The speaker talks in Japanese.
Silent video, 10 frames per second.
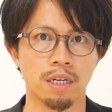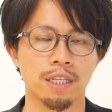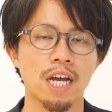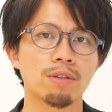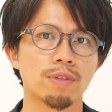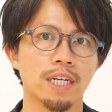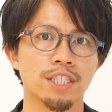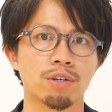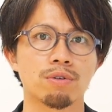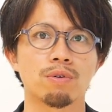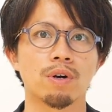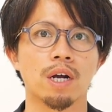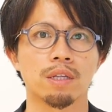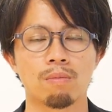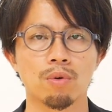タイトな着用
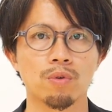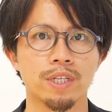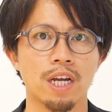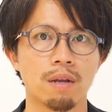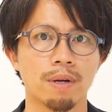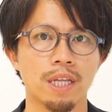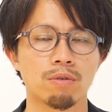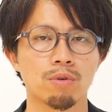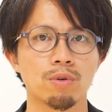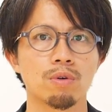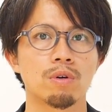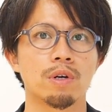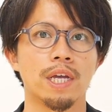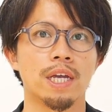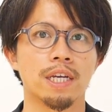感ものになればなるほど、
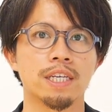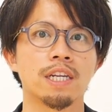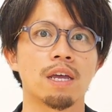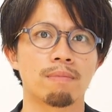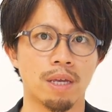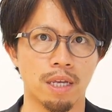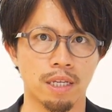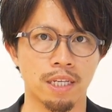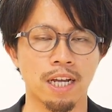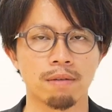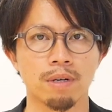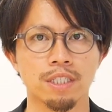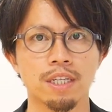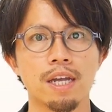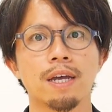えー、きれいめになりま
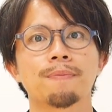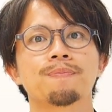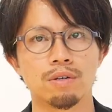して、